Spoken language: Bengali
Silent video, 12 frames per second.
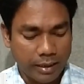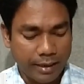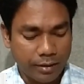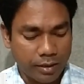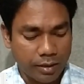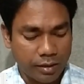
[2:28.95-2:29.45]

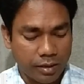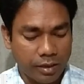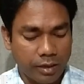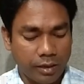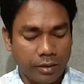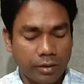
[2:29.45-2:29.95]
এইচএসএ
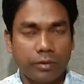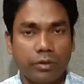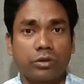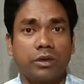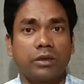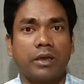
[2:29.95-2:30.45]

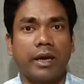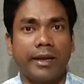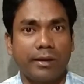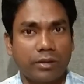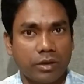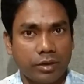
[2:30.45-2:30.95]
অর্থাৎ
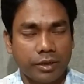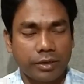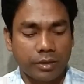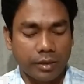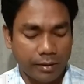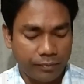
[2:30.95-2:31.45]
হায়ার
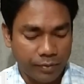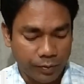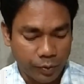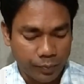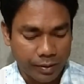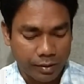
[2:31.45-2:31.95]
সেকেন্ডারিতে
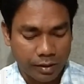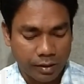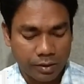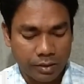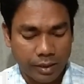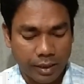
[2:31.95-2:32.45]
ফিফটি
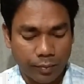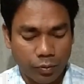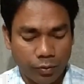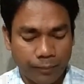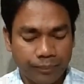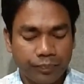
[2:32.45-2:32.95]
পার্সেন্ট
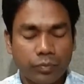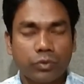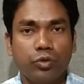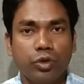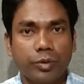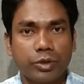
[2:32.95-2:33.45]
এবং
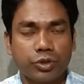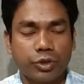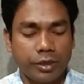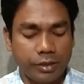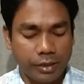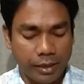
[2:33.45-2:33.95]
দুই
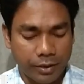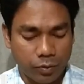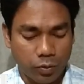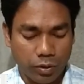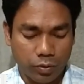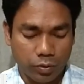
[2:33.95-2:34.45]
বছরের ডিএলএড
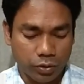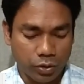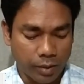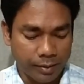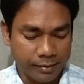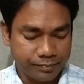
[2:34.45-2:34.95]
কোর্স করতে
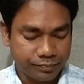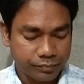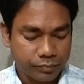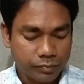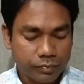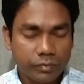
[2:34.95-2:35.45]
হবে
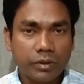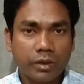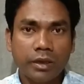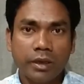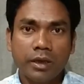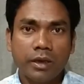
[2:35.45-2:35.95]

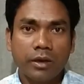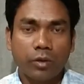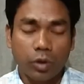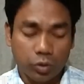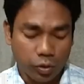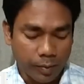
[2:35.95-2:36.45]

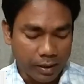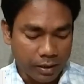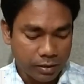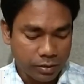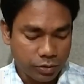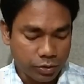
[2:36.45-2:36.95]
অথবা
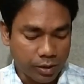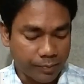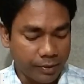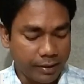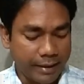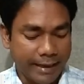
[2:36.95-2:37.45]
যদি
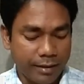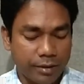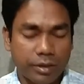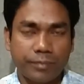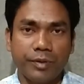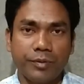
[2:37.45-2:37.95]
আপনি
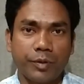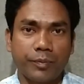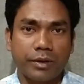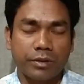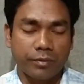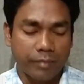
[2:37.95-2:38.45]
এইচএসএ ফিফটি
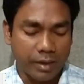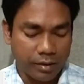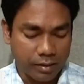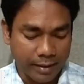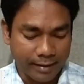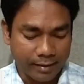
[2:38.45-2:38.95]
পার্সেন্ট
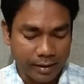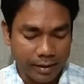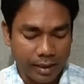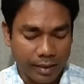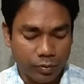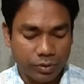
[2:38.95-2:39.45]
মার্কস থেকে
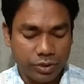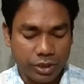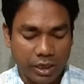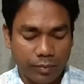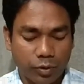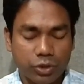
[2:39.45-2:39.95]
থাকে এবং
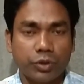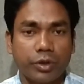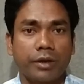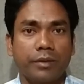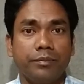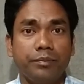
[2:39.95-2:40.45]
চার
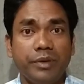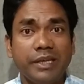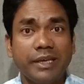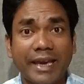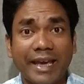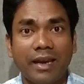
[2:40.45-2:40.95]
বছরের
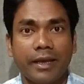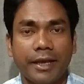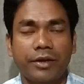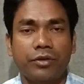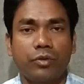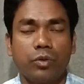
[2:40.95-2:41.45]

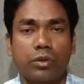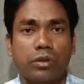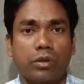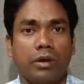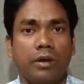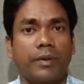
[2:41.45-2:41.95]
বিএলএড কোর্স
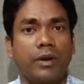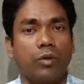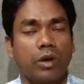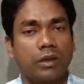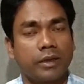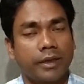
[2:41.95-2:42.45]
আপনার
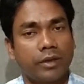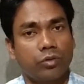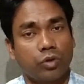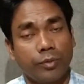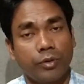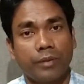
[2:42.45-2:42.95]
করা থাকে
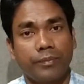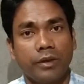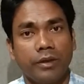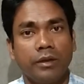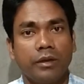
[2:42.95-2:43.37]
তবেও আপনি